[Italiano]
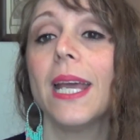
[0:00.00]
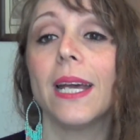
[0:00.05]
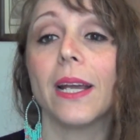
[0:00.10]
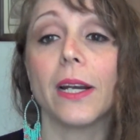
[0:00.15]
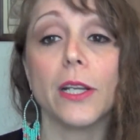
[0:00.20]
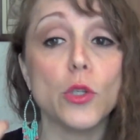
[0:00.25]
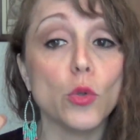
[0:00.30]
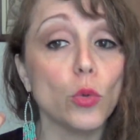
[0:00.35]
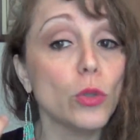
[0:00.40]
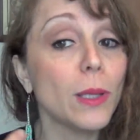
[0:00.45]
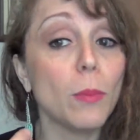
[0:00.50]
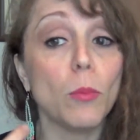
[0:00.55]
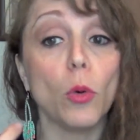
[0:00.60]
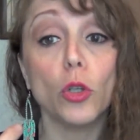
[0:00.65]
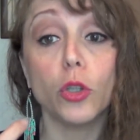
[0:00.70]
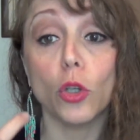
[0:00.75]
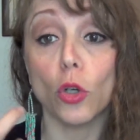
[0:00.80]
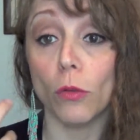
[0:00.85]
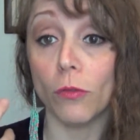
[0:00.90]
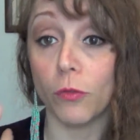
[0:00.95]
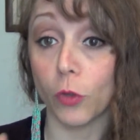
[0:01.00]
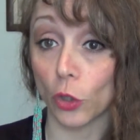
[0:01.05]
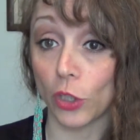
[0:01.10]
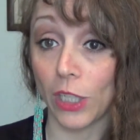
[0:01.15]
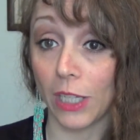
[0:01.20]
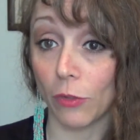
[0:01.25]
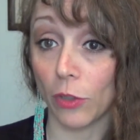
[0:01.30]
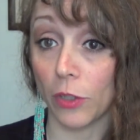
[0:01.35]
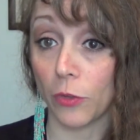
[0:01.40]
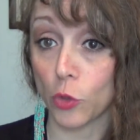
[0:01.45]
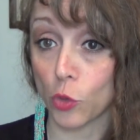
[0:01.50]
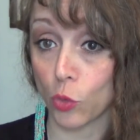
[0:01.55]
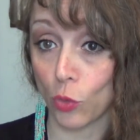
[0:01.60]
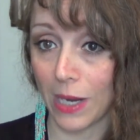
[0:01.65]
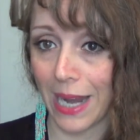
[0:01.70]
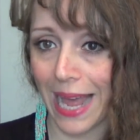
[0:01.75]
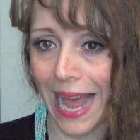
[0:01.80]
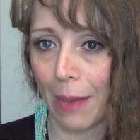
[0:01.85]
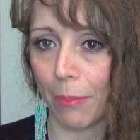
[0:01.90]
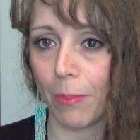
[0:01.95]
risulta molto confortevole
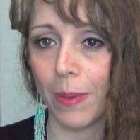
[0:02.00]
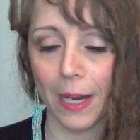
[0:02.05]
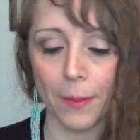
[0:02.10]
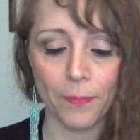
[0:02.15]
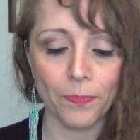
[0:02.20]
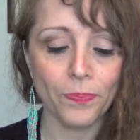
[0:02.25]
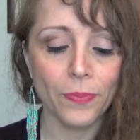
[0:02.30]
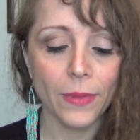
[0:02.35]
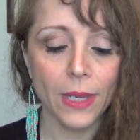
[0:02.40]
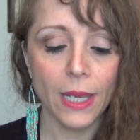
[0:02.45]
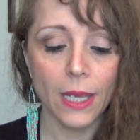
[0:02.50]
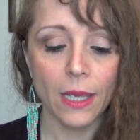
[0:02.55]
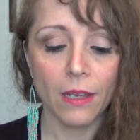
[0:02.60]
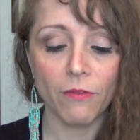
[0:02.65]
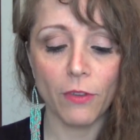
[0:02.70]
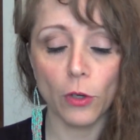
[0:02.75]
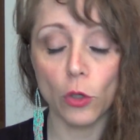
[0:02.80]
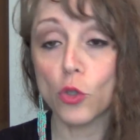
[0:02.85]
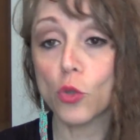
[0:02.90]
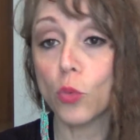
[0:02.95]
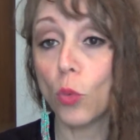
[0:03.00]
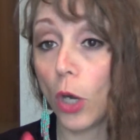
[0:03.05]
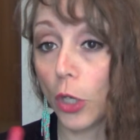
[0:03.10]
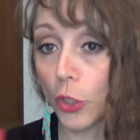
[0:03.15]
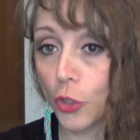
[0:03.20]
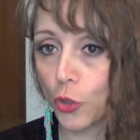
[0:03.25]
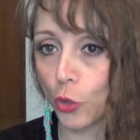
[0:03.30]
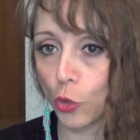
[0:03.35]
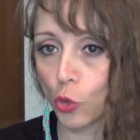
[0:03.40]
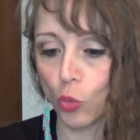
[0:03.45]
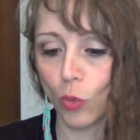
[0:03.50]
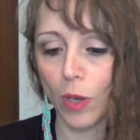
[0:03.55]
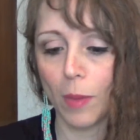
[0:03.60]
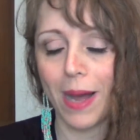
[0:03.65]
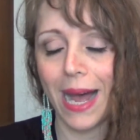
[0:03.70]
sul labbra. Ve lo swatcho sulla